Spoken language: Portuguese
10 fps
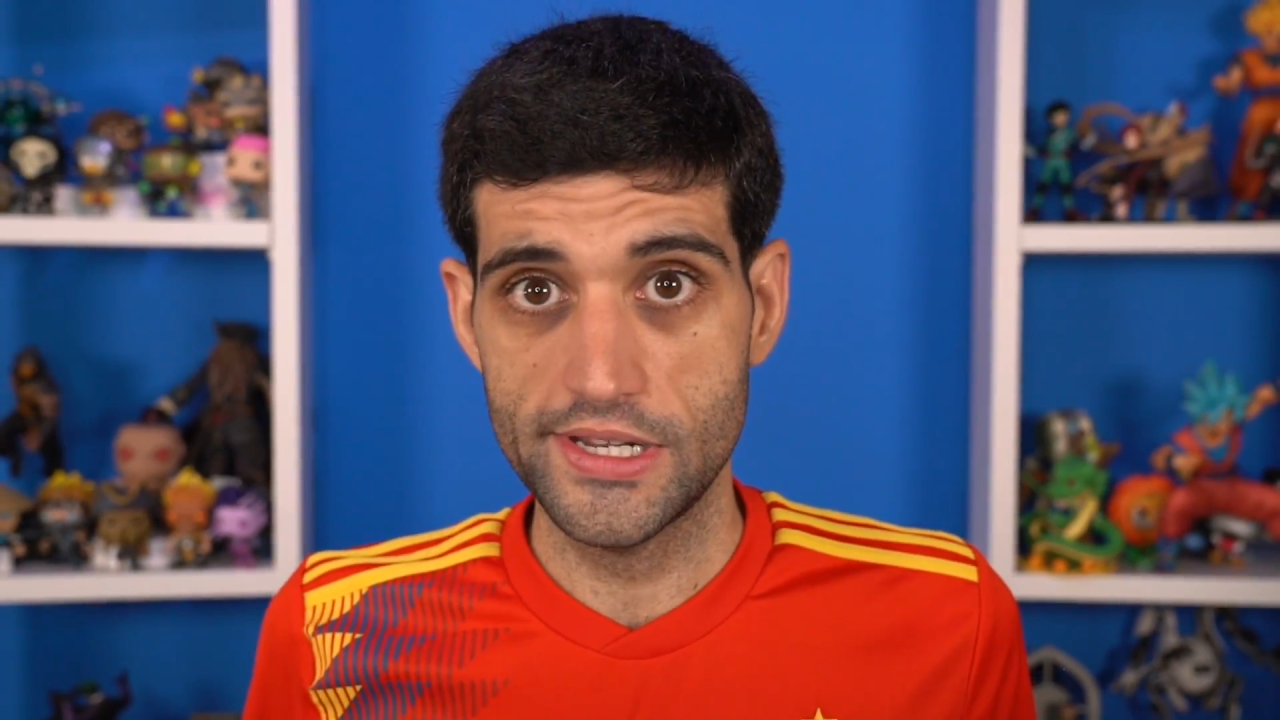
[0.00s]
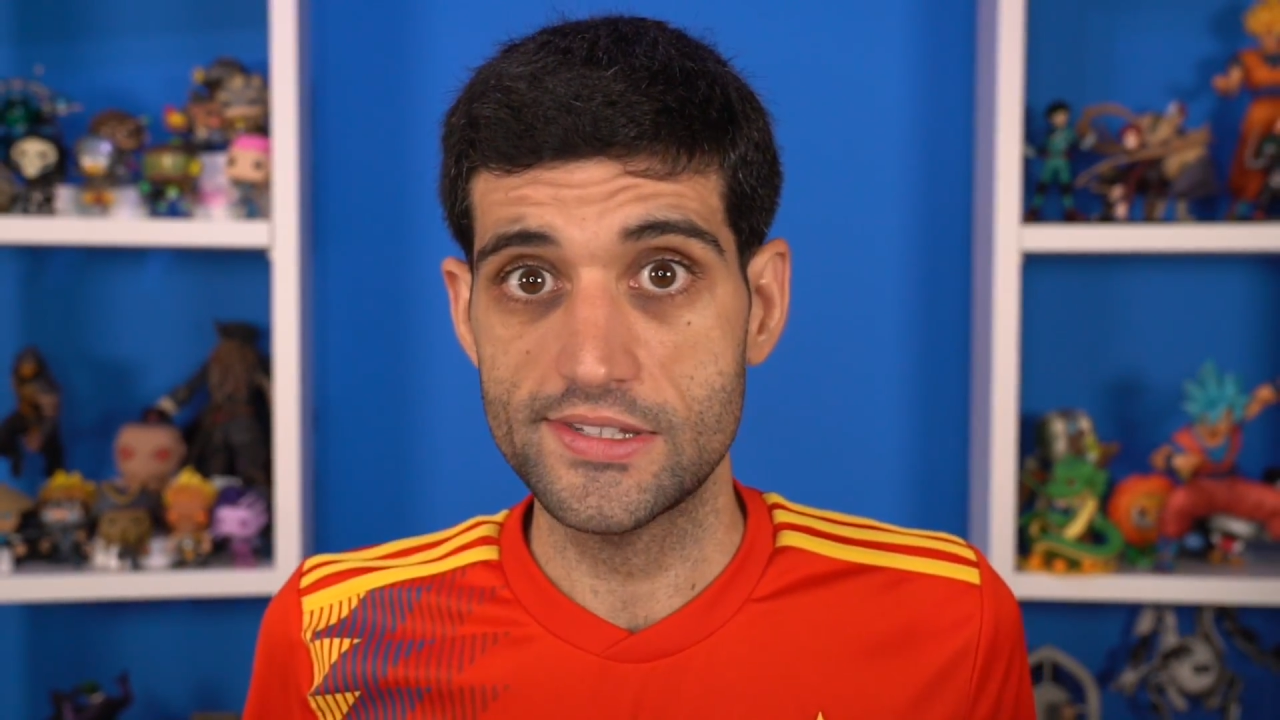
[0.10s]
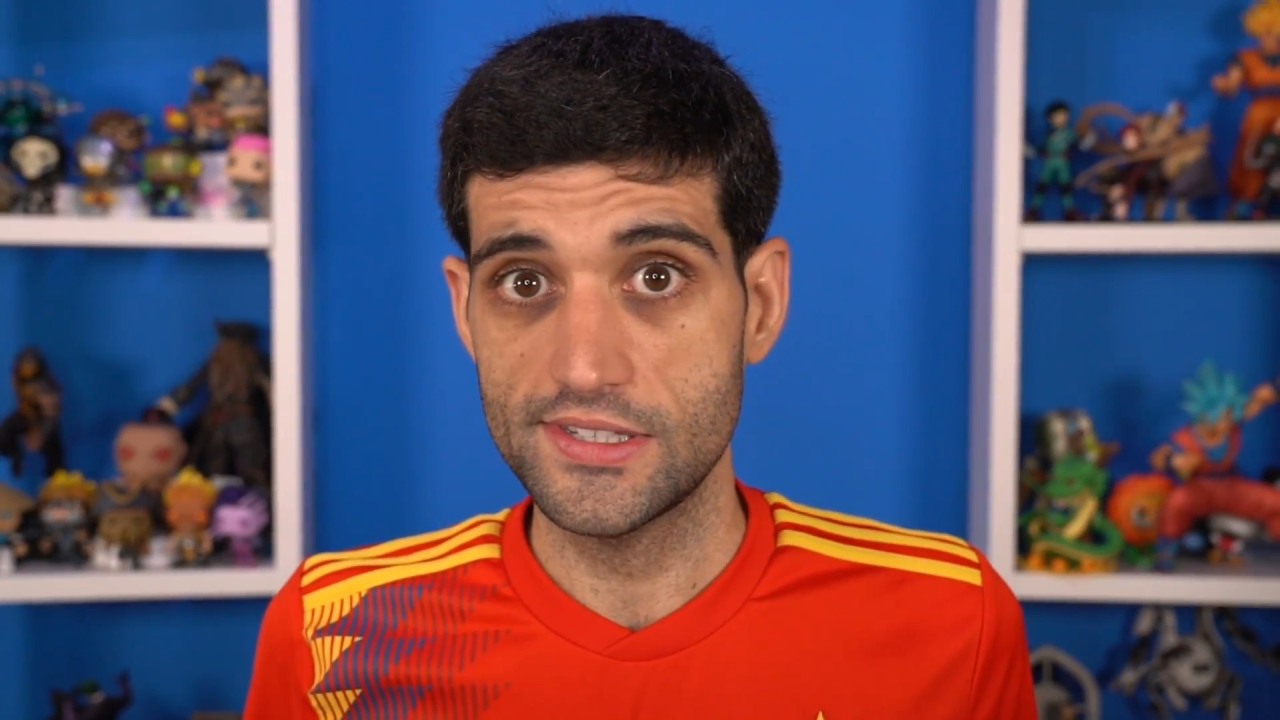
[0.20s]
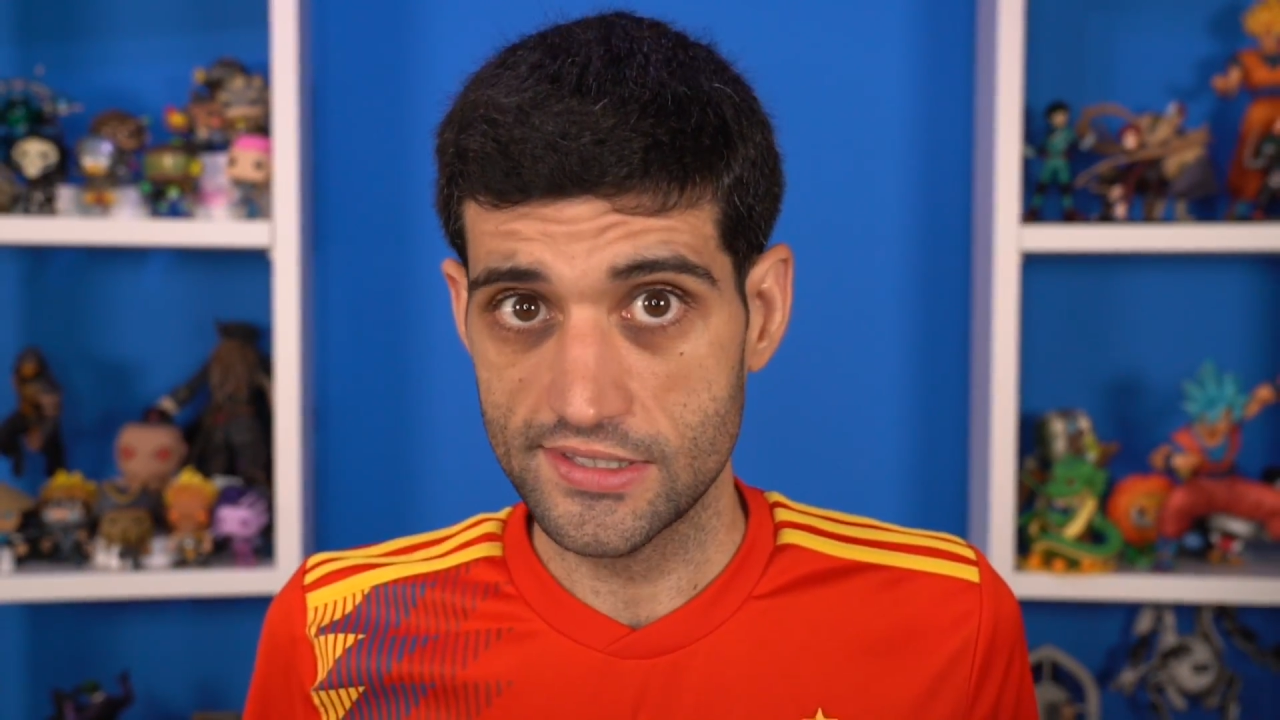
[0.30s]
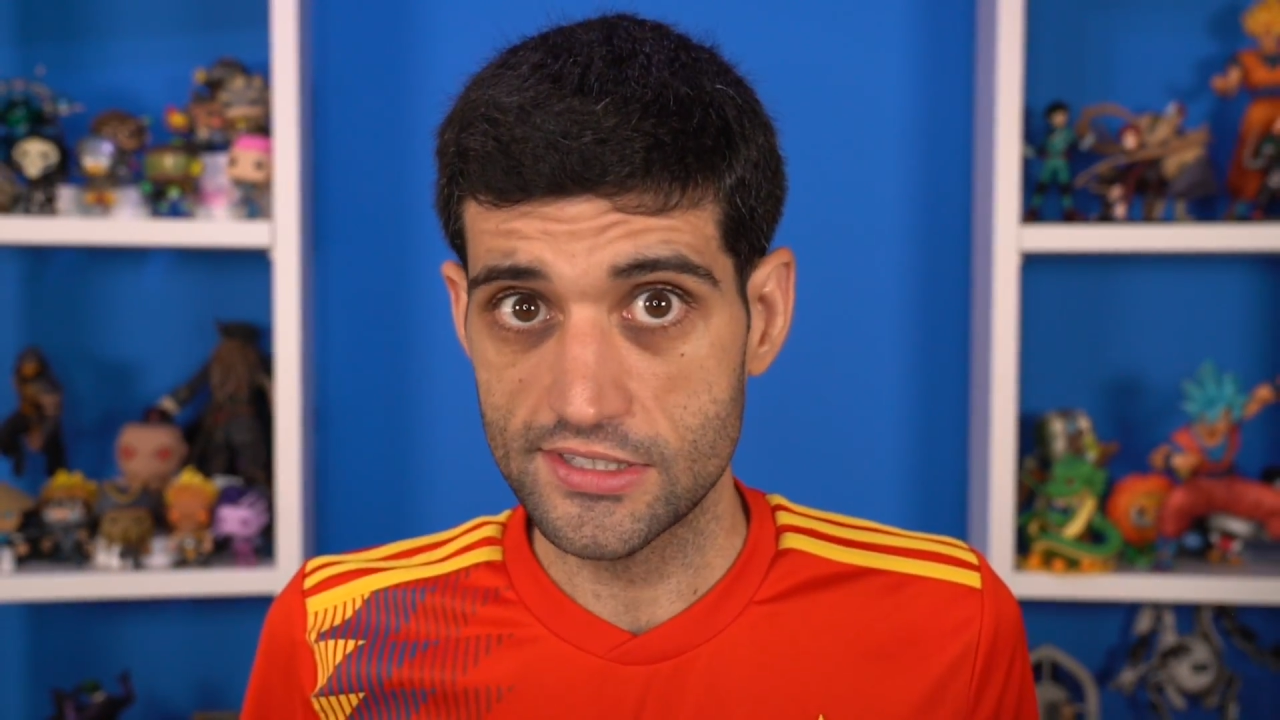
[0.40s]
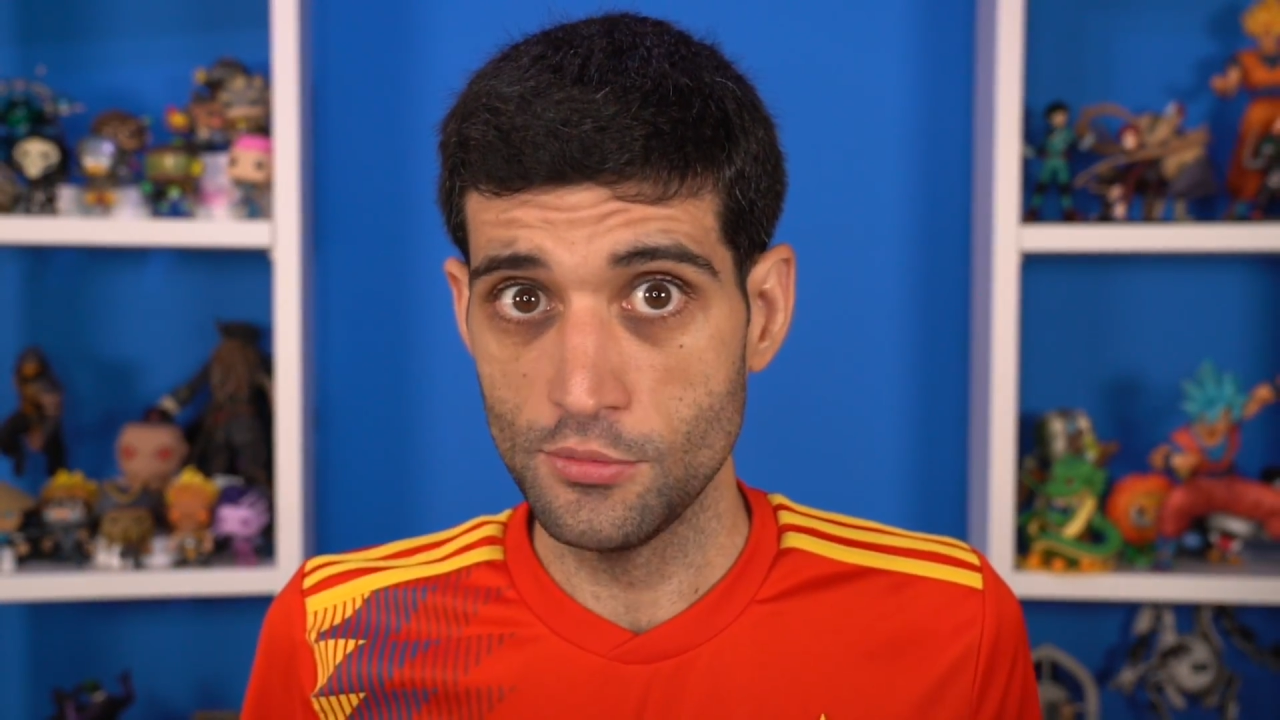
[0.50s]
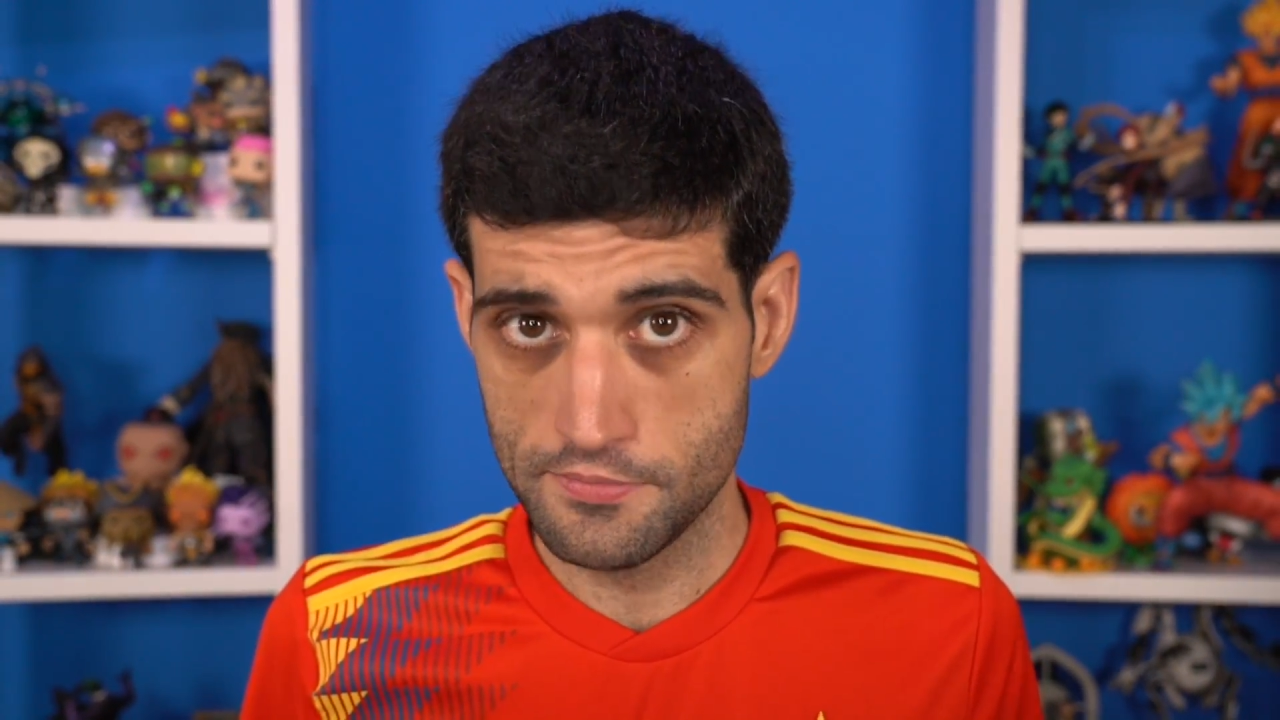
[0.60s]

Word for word: merecer ser